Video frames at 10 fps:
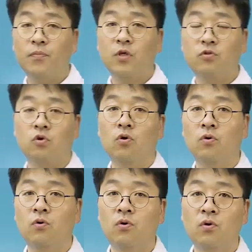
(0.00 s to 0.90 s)
그쵸?
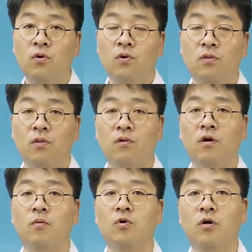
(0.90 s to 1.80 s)

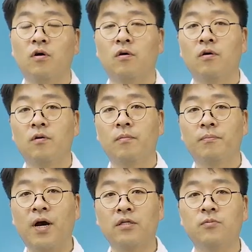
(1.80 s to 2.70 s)
어, 뭐
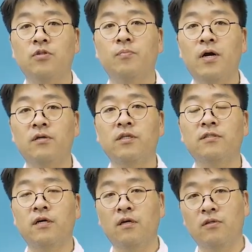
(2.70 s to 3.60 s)
빵집에서 빵을
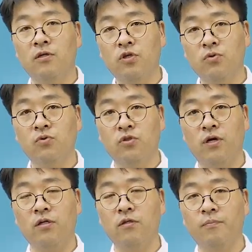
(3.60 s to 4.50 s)
생산하는데
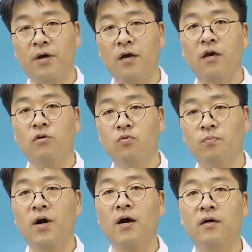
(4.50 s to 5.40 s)
최종재화는 빵에,
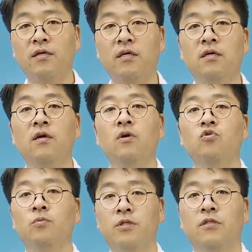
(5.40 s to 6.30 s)
빵이
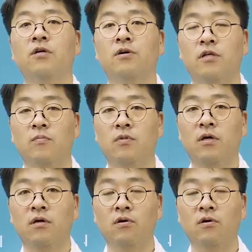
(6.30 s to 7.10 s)
소비자한테 거래됩니다.